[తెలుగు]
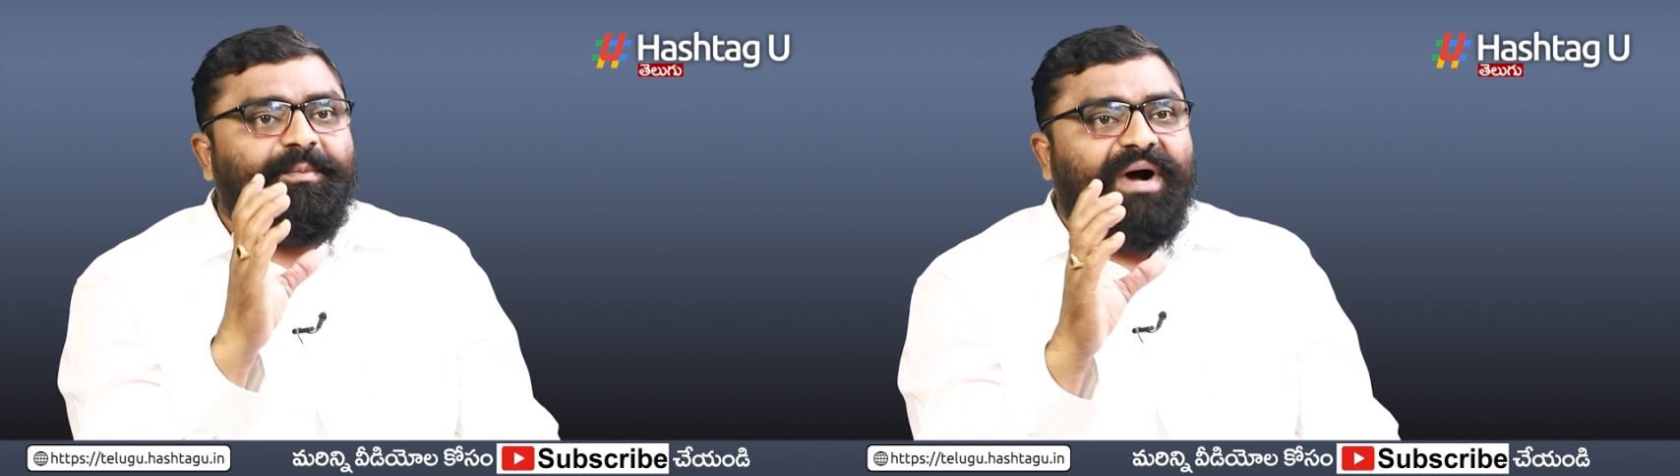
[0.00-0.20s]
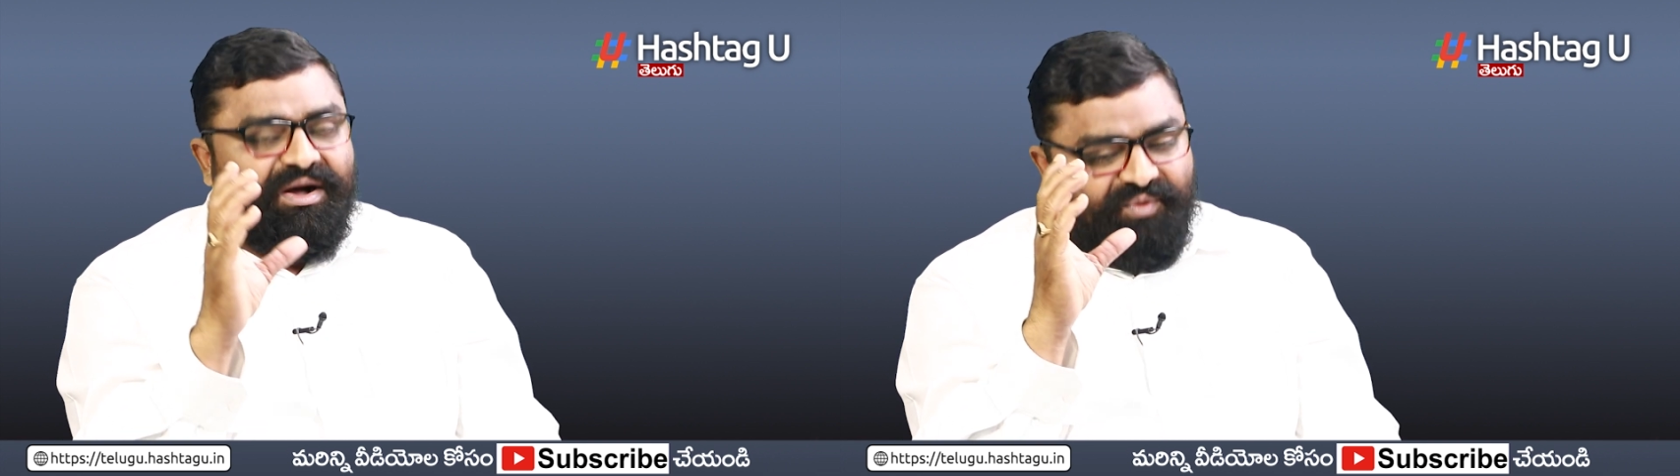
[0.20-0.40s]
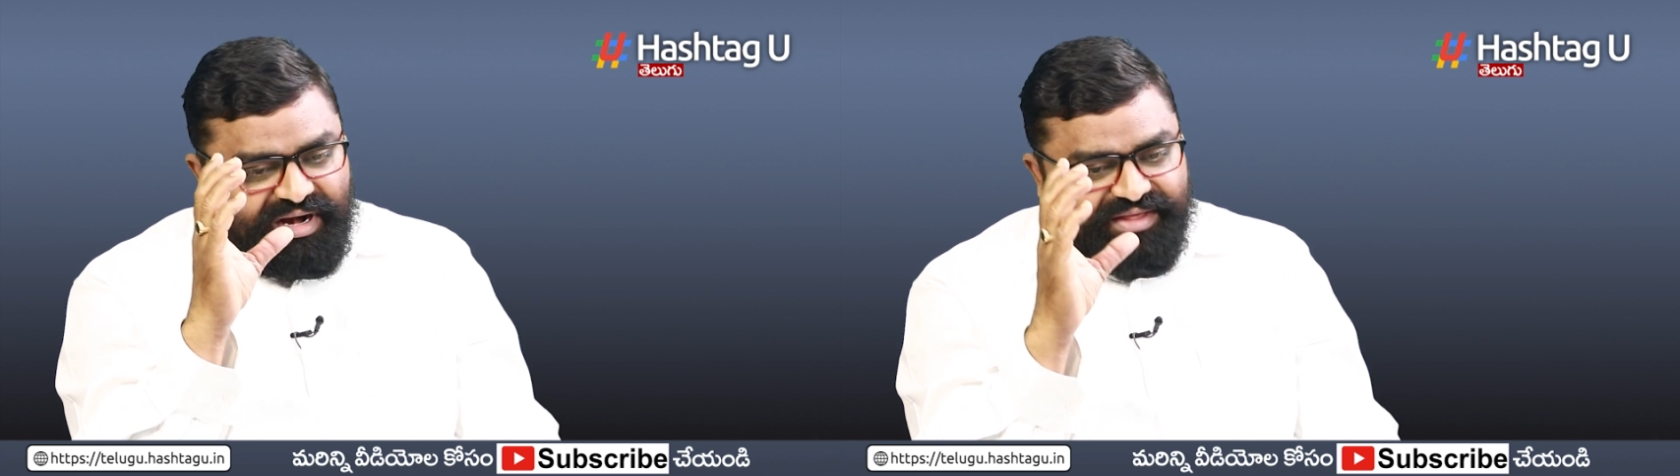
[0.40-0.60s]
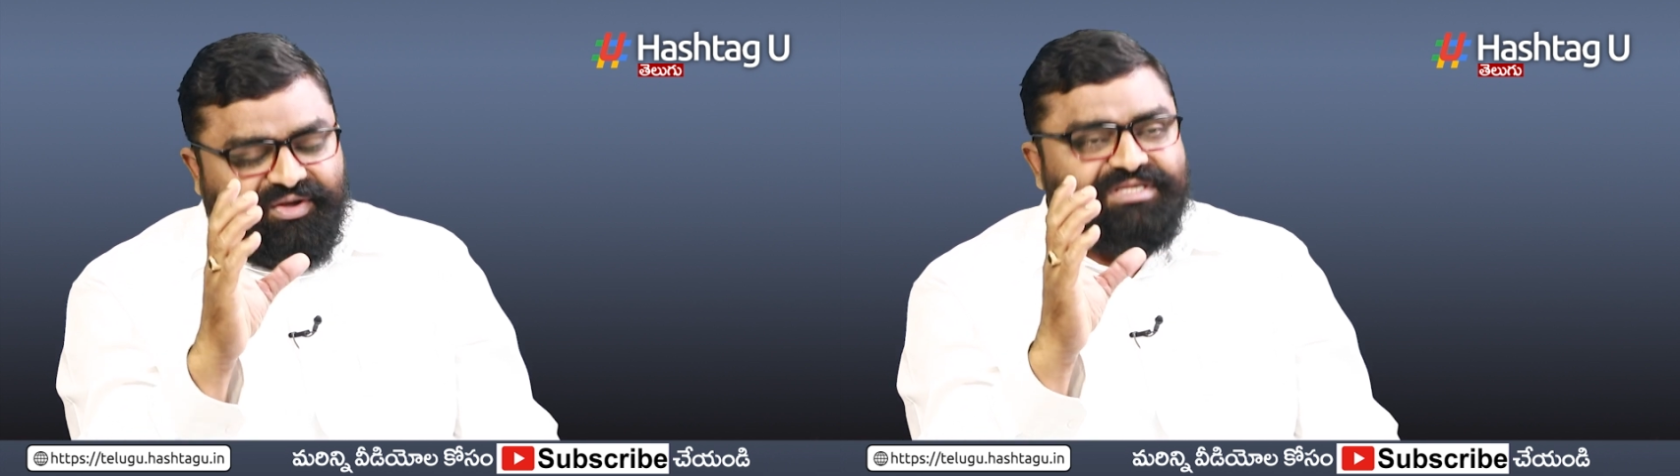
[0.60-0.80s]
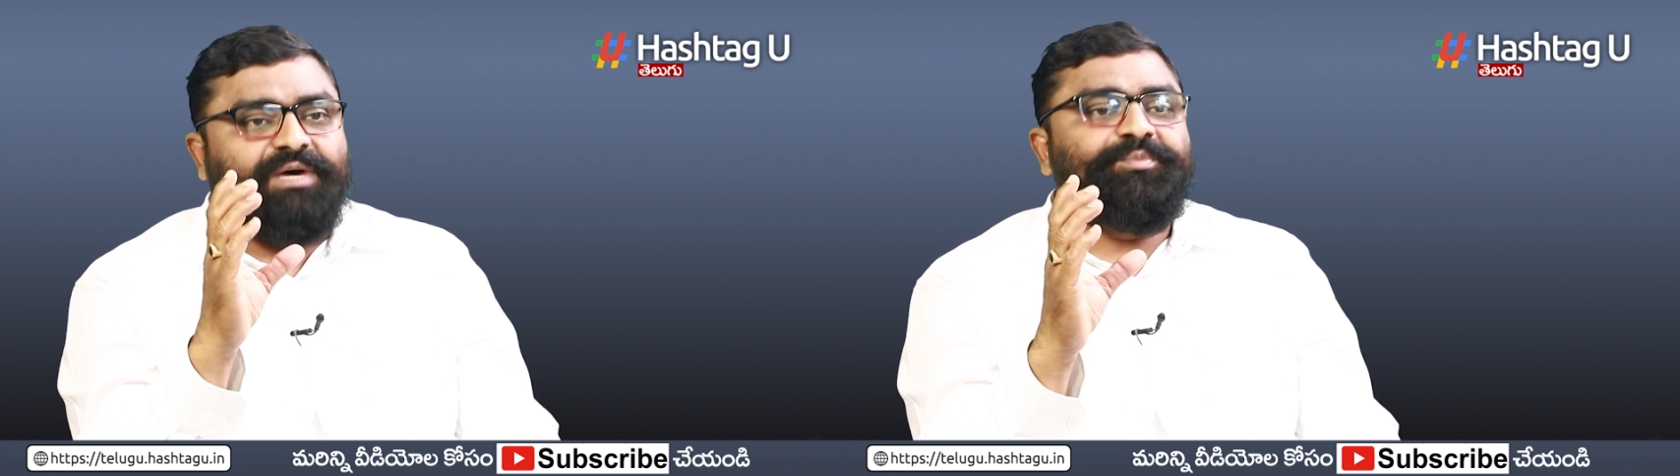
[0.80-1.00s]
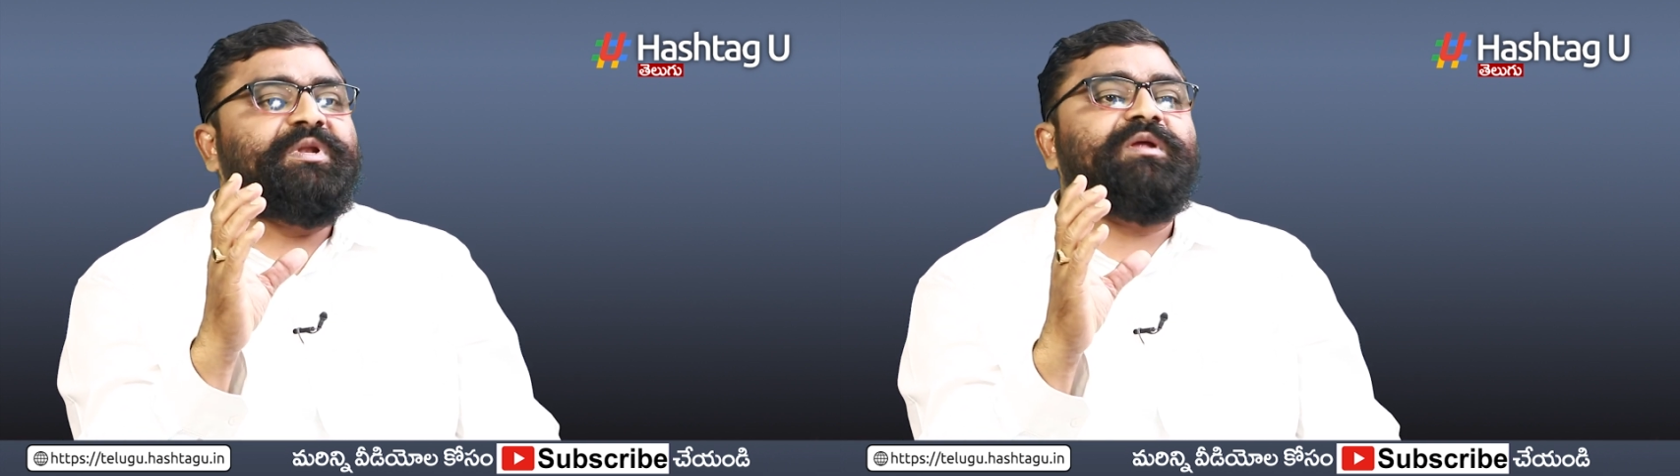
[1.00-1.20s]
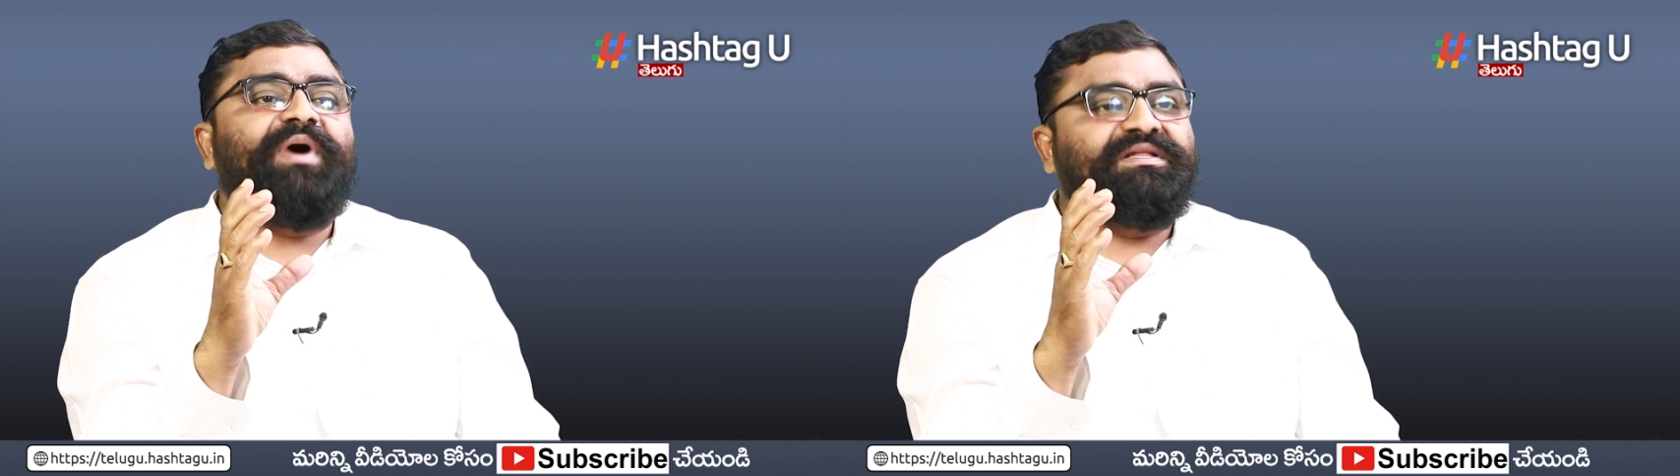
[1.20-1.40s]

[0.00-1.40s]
మా వాళ్ళ యొక్క సభ్యులను